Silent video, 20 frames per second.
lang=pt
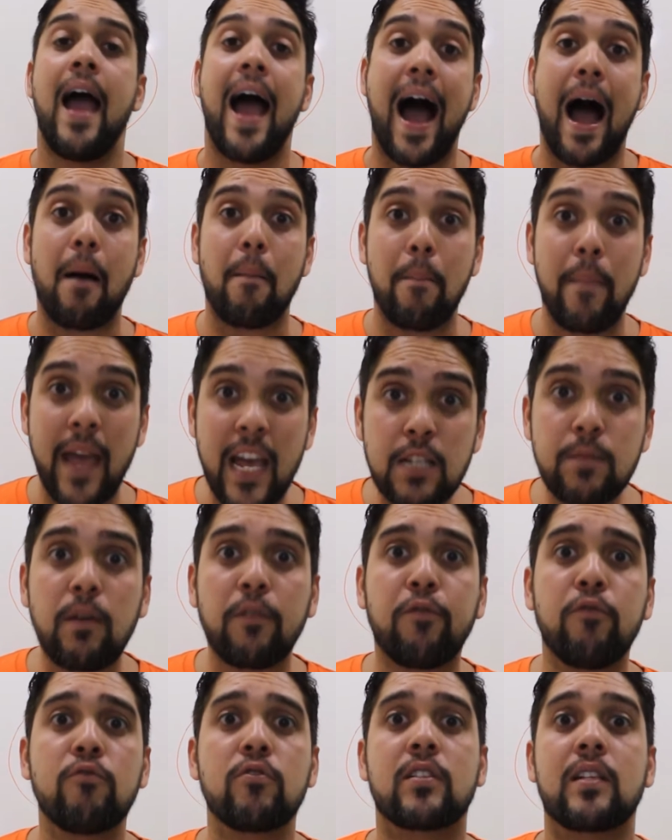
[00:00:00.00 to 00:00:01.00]
A mesma
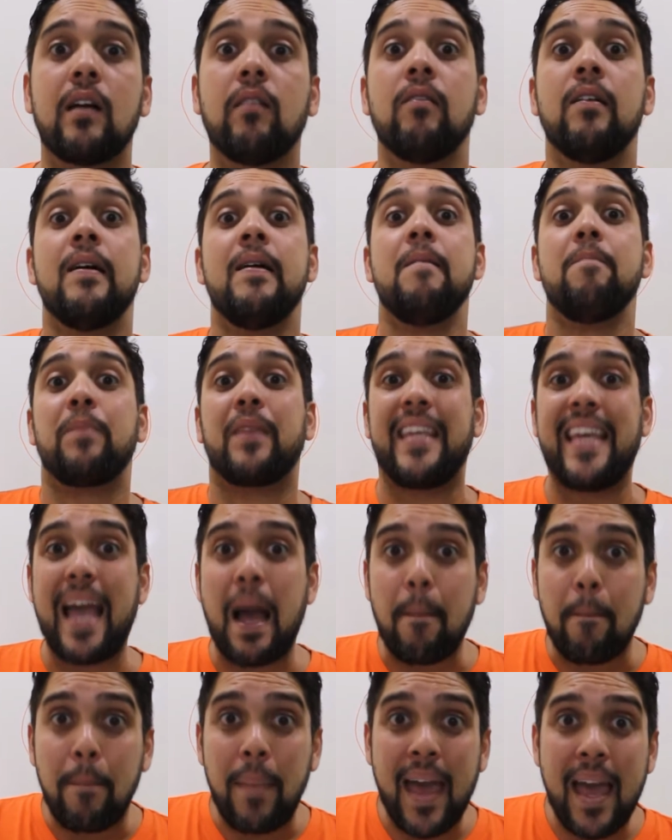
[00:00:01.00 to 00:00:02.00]
função que
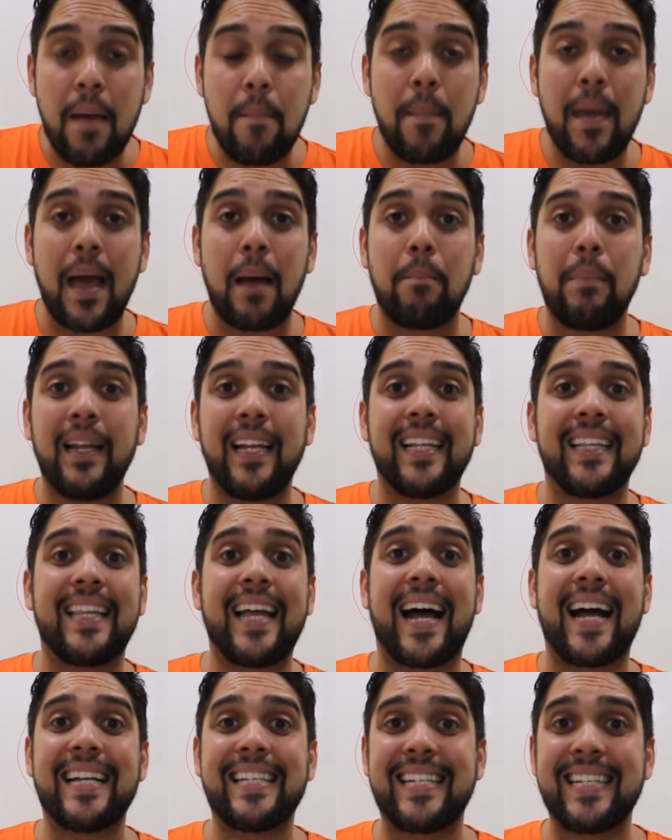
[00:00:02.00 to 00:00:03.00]
a
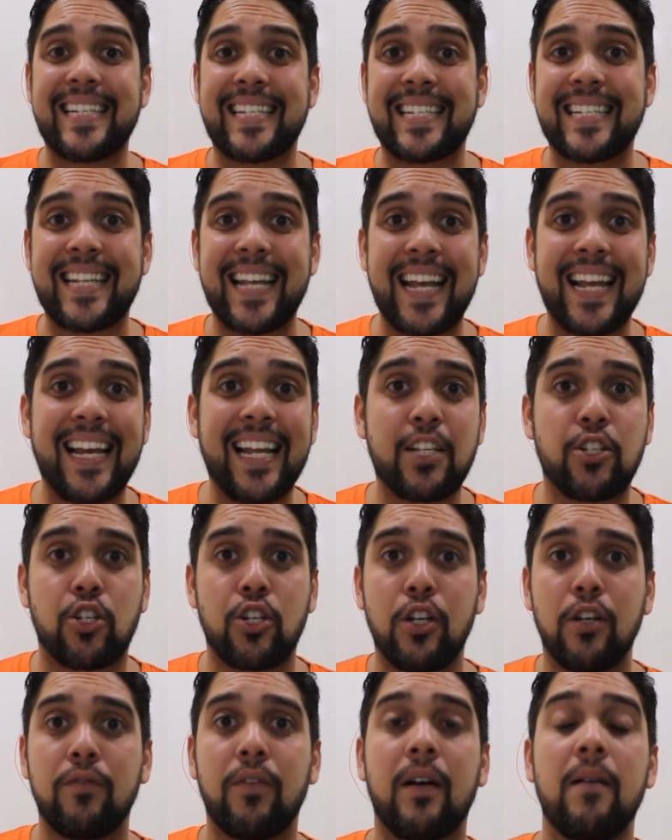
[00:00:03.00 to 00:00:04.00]
permeabilidade
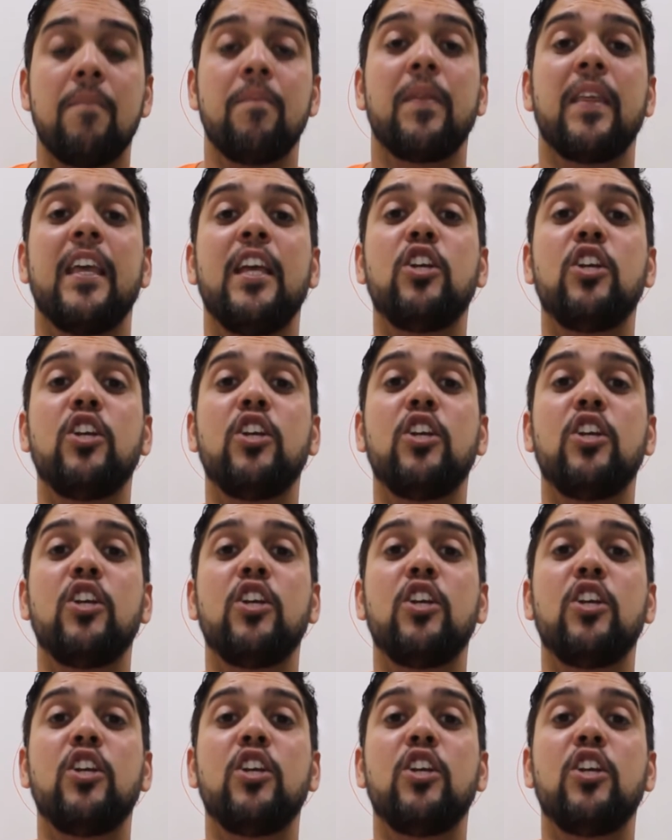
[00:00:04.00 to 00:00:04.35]
seletiva